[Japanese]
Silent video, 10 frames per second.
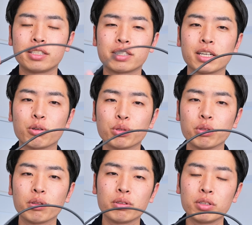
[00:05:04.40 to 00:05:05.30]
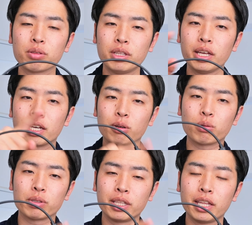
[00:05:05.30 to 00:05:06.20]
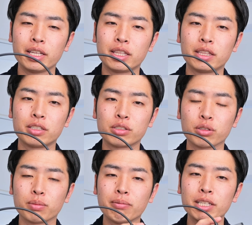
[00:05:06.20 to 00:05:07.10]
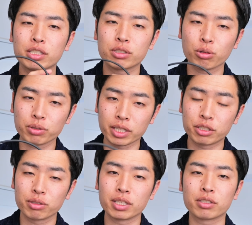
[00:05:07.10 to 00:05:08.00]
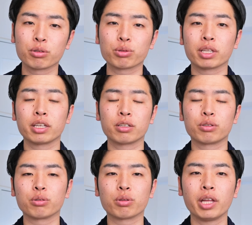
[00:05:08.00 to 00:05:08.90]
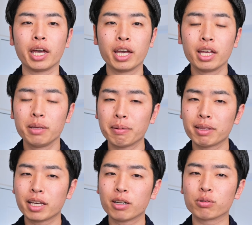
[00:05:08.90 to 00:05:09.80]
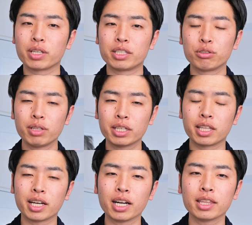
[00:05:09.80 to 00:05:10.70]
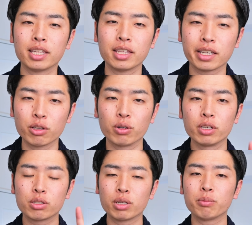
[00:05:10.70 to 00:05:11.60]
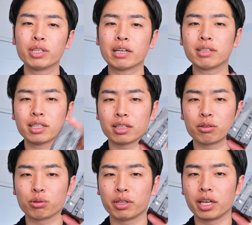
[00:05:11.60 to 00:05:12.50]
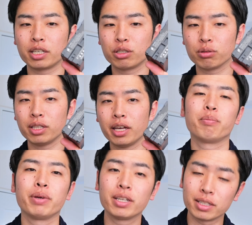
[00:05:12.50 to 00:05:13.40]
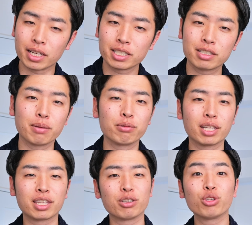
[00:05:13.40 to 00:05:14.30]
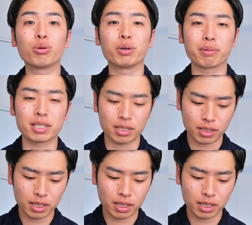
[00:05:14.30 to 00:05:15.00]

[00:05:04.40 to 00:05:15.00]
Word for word: につなぐことによってここでねそのまま直で充電することができるということで、今まで結構ね充電器でかかったんだけどそれもなくなったということで非常にね便利なシステムになってると思います。